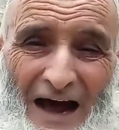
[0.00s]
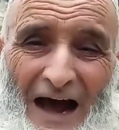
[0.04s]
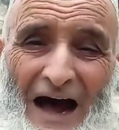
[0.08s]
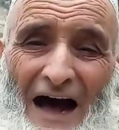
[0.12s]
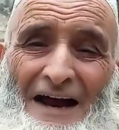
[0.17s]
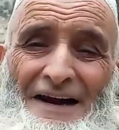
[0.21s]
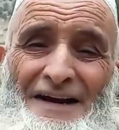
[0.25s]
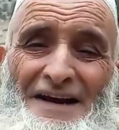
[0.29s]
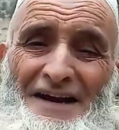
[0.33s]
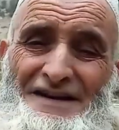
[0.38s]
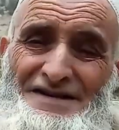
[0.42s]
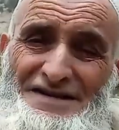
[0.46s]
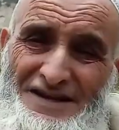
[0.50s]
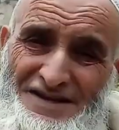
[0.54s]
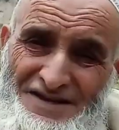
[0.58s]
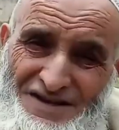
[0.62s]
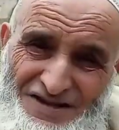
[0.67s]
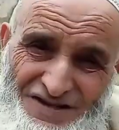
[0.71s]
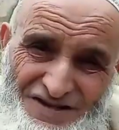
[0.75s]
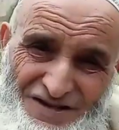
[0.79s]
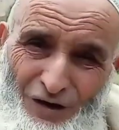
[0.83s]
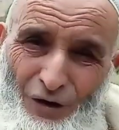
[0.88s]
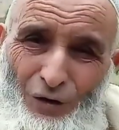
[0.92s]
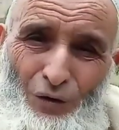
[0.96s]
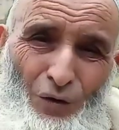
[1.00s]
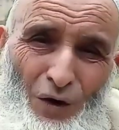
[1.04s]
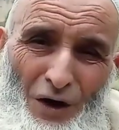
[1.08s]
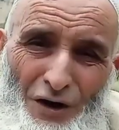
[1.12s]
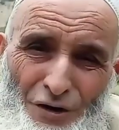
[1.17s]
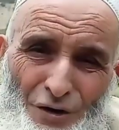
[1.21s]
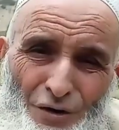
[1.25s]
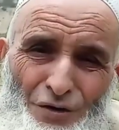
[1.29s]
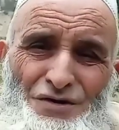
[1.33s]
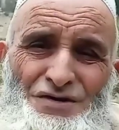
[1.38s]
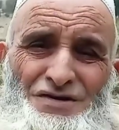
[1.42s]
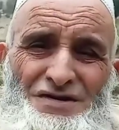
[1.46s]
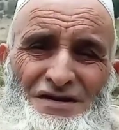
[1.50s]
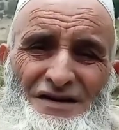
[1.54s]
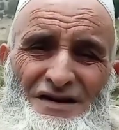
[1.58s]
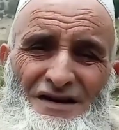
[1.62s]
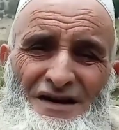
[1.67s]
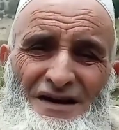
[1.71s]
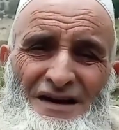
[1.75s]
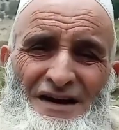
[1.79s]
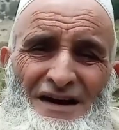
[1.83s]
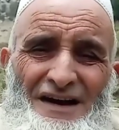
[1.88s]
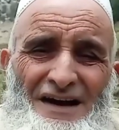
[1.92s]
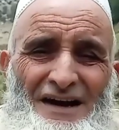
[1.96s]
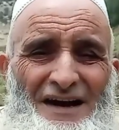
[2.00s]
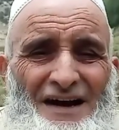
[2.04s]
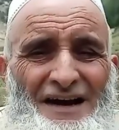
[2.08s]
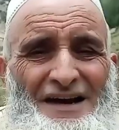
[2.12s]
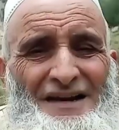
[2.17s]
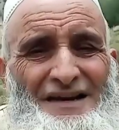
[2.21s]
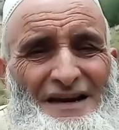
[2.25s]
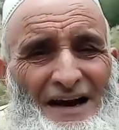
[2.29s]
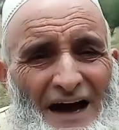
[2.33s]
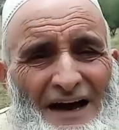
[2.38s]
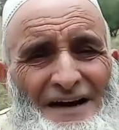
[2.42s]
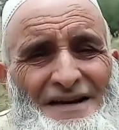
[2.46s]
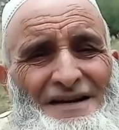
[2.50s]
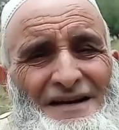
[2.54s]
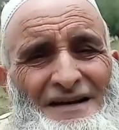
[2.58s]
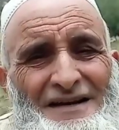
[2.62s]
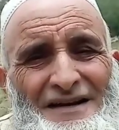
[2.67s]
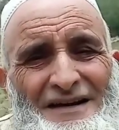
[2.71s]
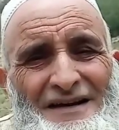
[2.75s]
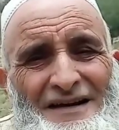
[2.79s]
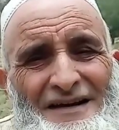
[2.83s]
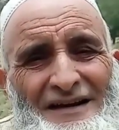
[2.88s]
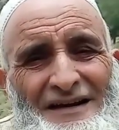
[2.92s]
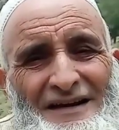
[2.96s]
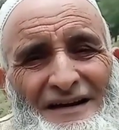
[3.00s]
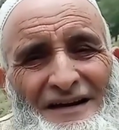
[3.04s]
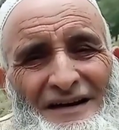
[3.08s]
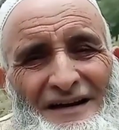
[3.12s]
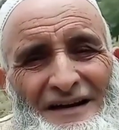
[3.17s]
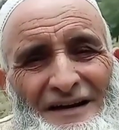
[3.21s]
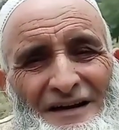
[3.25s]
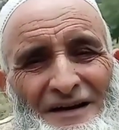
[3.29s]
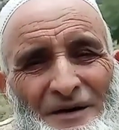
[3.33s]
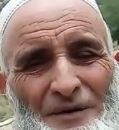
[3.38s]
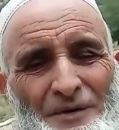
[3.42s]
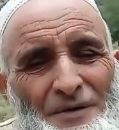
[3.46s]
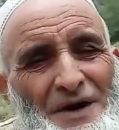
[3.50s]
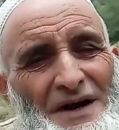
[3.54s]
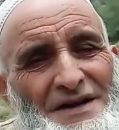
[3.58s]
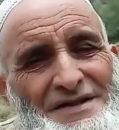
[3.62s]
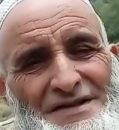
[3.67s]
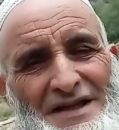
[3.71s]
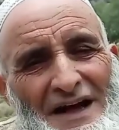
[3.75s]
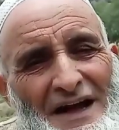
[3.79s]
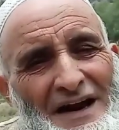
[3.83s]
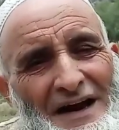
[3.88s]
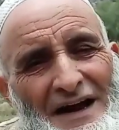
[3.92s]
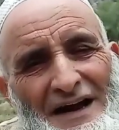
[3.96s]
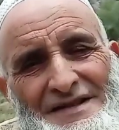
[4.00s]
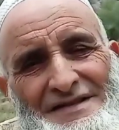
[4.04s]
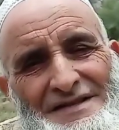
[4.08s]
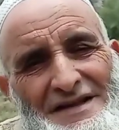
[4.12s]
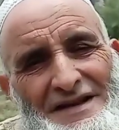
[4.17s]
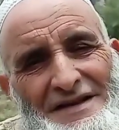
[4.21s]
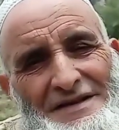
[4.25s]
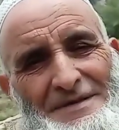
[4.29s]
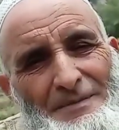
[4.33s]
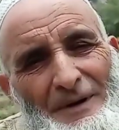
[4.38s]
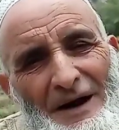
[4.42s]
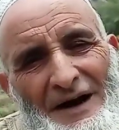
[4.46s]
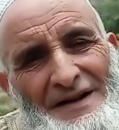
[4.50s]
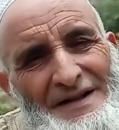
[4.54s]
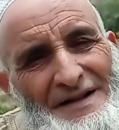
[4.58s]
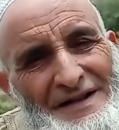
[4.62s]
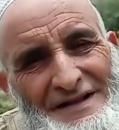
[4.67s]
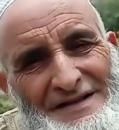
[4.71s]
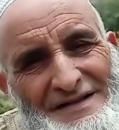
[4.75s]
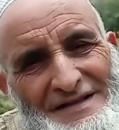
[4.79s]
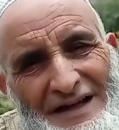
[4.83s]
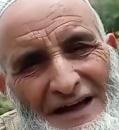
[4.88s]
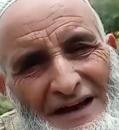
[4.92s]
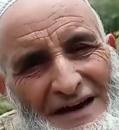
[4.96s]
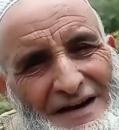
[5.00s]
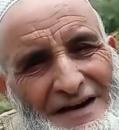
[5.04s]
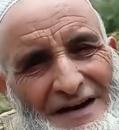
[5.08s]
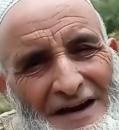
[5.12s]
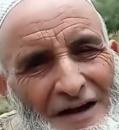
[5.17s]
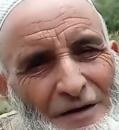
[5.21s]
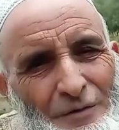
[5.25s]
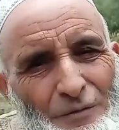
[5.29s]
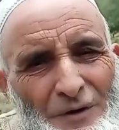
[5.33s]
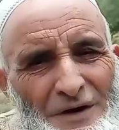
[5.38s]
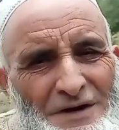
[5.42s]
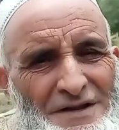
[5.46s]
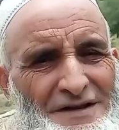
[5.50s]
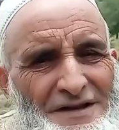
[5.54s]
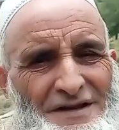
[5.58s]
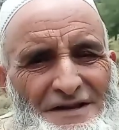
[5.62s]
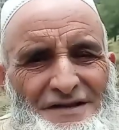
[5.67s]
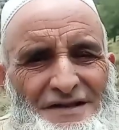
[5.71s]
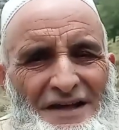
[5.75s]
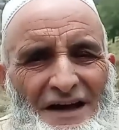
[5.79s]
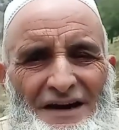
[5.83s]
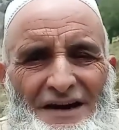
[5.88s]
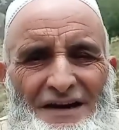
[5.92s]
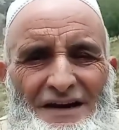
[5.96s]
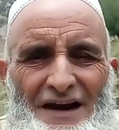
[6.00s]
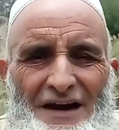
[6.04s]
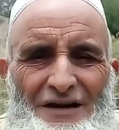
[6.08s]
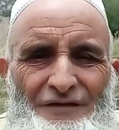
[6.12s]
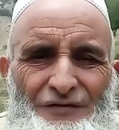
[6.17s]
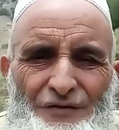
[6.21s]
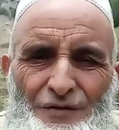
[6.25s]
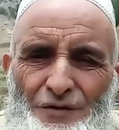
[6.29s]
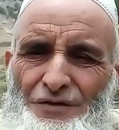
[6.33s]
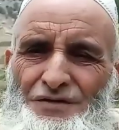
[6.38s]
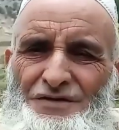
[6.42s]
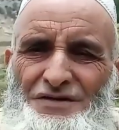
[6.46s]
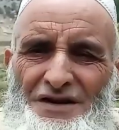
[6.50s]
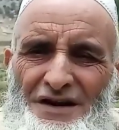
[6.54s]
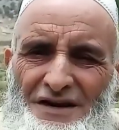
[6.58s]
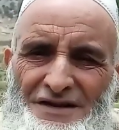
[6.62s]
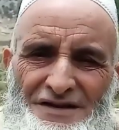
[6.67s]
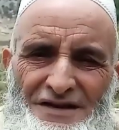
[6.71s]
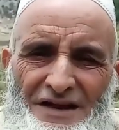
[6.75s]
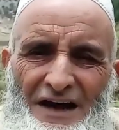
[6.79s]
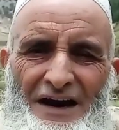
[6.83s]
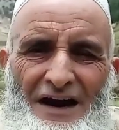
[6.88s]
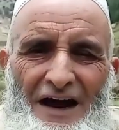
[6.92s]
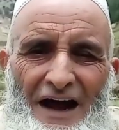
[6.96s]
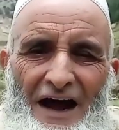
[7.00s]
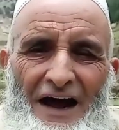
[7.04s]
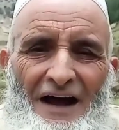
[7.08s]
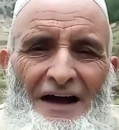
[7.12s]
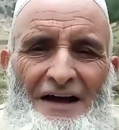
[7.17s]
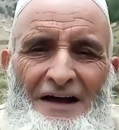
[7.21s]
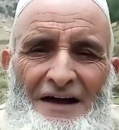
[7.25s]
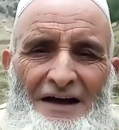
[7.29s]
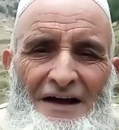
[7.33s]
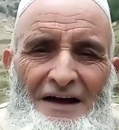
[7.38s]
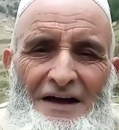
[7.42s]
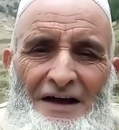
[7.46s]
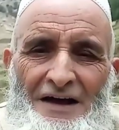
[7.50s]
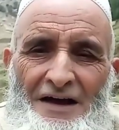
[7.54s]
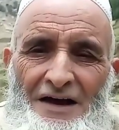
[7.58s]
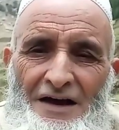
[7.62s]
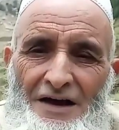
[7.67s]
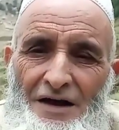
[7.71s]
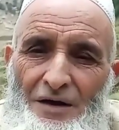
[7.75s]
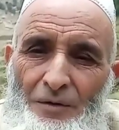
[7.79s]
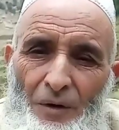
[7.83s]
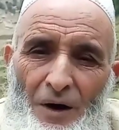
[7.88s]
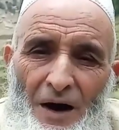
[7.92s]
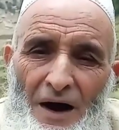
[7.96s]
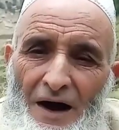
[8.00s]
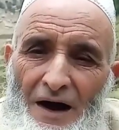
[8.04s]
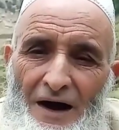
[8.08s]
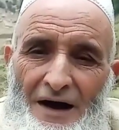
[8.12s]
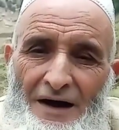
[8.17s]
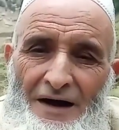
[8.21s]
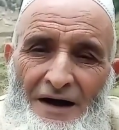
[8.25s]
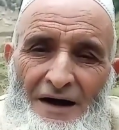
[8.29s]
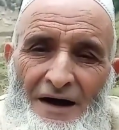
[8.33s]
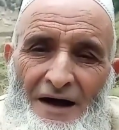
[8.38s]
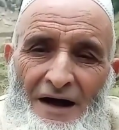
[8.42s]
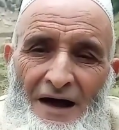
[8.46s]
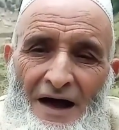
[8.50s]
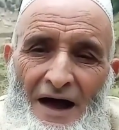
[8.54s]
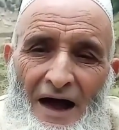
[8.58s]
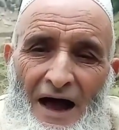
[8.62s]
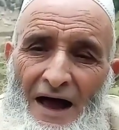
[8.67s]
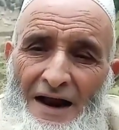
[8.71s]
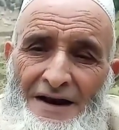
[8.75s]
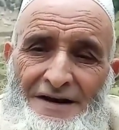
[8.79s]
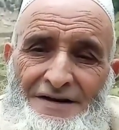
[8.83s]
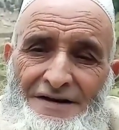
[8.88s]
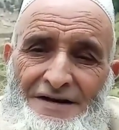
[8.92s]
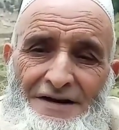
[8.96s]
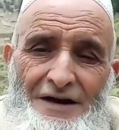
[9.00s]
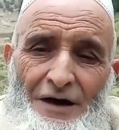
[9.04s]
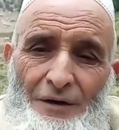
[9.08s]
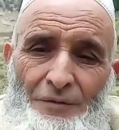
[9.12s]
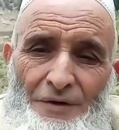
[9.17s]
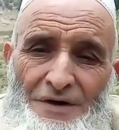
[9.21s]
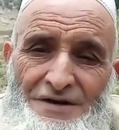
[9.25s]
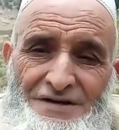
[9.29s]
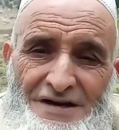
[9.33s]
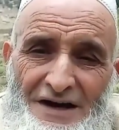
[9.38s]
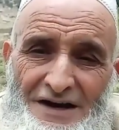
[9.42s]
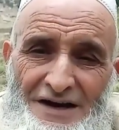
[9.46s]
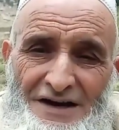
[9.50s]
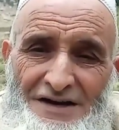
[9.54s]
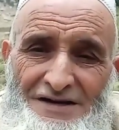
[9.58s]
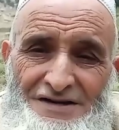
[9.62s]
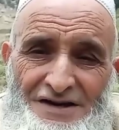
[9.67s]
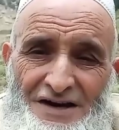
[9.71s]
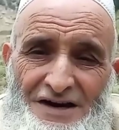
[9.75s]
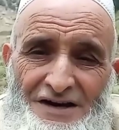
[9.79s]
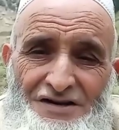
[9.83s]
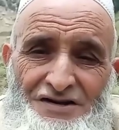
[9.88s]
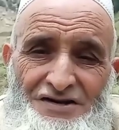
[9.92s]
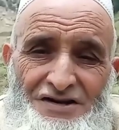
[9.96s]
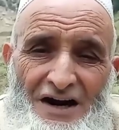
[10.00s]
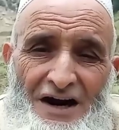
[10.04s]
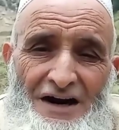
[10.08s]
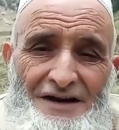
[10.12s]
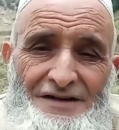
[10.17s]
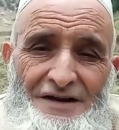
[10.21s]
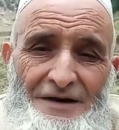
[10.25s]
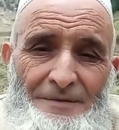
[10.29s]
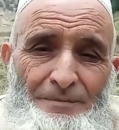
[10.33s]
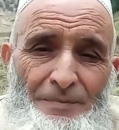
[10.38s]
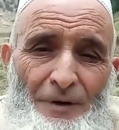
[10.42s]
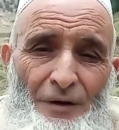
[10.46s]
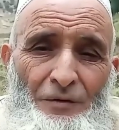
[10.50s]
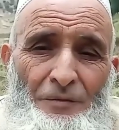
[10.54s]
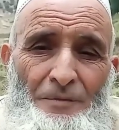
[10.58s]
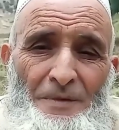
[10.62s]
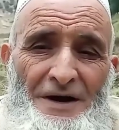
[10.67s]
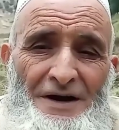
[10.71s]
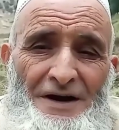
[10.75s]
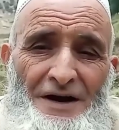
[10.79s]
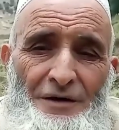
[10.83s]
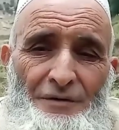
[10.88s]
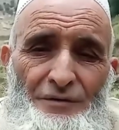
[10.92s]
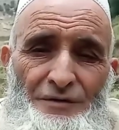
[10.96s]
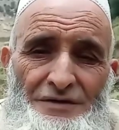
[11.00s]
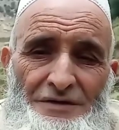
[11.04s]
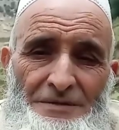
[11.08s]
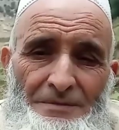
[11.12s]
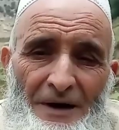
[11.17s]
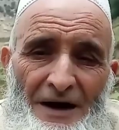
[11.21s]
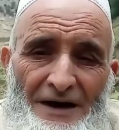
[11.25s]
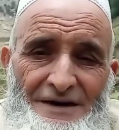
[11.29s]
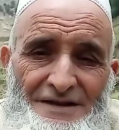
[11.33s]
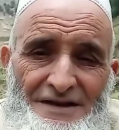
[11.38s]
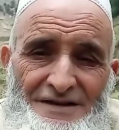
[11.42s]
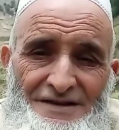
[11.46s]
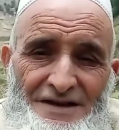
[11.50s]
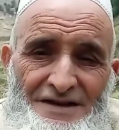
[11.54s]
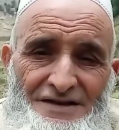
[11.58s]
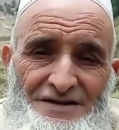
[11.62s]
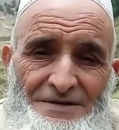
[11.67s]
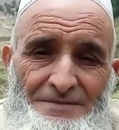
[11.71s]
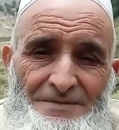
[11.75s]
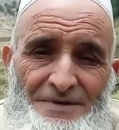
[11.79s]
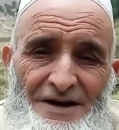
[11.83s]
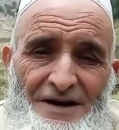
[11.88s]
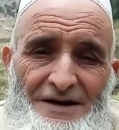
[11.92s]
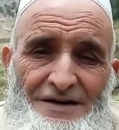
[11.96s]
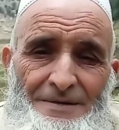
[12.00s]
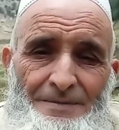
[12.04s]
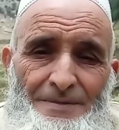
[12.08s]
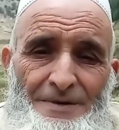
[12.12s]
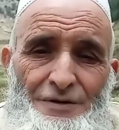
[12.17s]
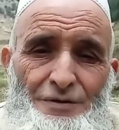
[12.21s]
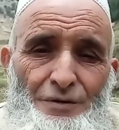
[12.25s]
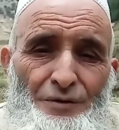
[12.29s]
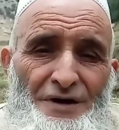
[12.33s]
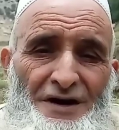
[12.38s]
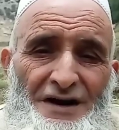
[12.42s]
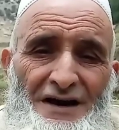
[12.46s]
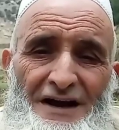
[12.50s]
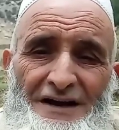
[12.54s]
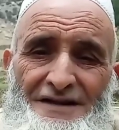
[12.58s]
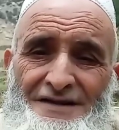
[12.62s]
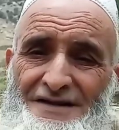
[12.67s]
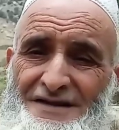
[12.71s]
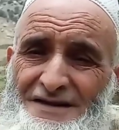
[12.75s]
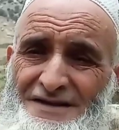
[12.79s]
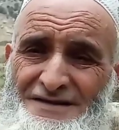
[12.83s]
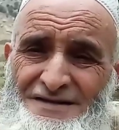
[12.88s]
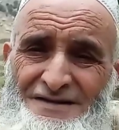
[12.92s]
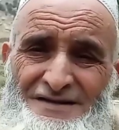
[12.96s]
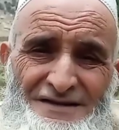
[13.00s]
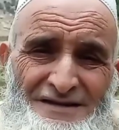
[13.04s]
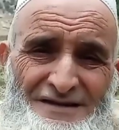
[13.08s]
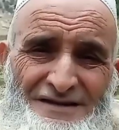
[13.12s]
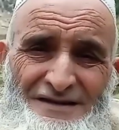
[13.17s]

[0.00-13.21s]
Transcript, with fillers: اركيزي تصاو يونس انك ورات تالغا تريت مغارت لي دار الا الورث لي دار الا الفلوس لي غدار ايوا هل شيء كيسا كيشكر الشعر ربك ما يجان وين تمغرطات تيتسمكيلت بدون لا دنس